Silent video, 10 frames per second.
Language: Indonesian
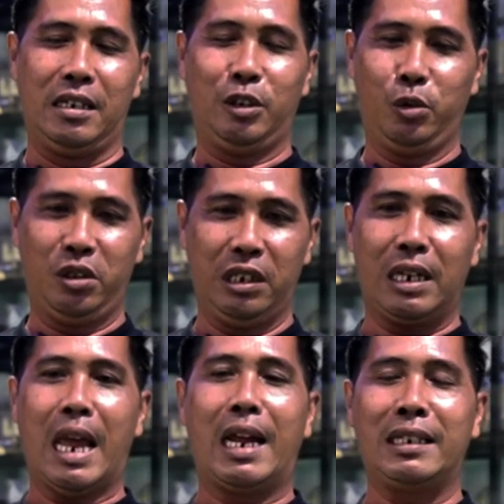itu
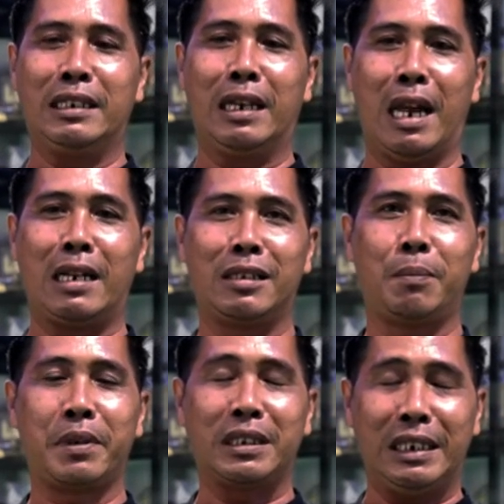silangan-silangan
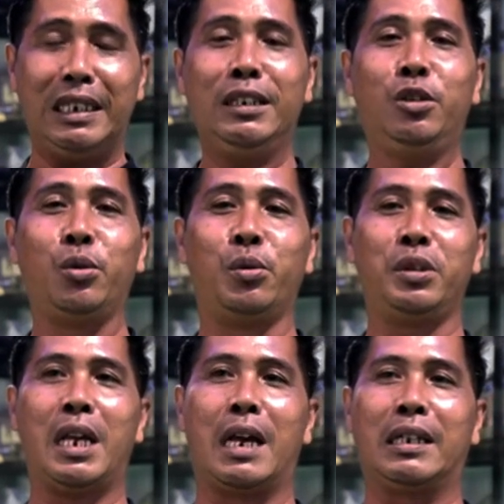seperti itu
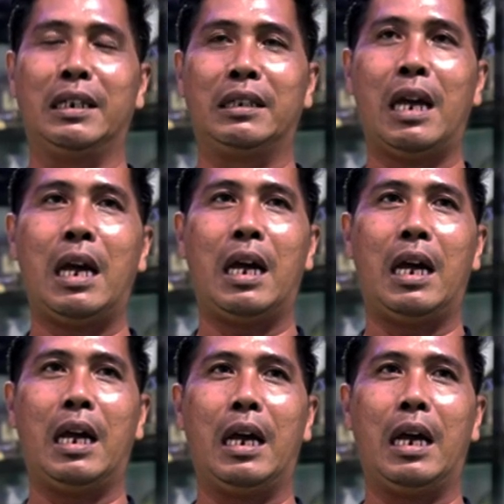yang kita